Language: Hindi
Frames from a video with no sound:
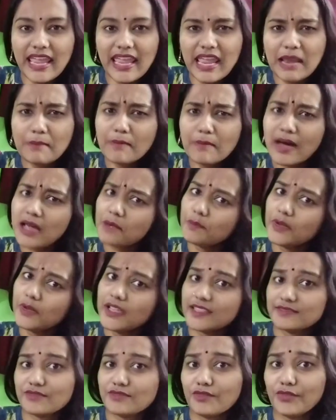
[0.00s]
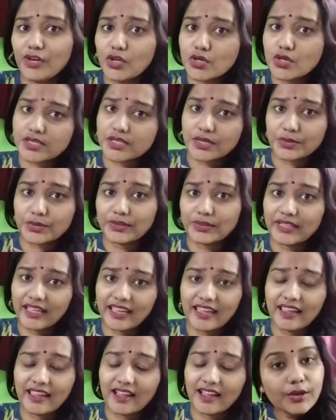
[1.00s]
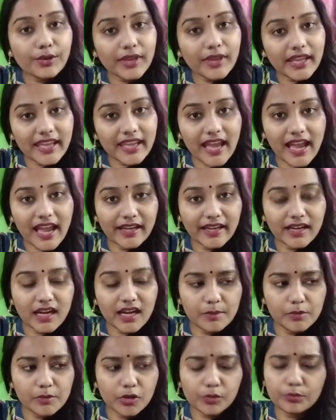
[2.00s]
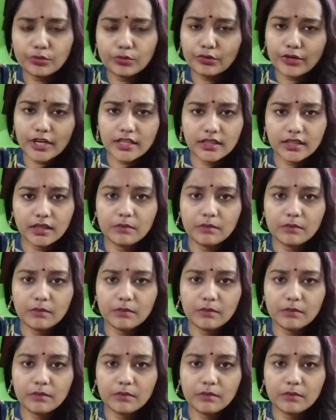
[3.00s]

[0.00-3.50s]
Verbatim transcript: एक बार प्लीज़ वो वीडियो ज़रूर देखेगा क्योंकि क्या है ना हम लोग पूरे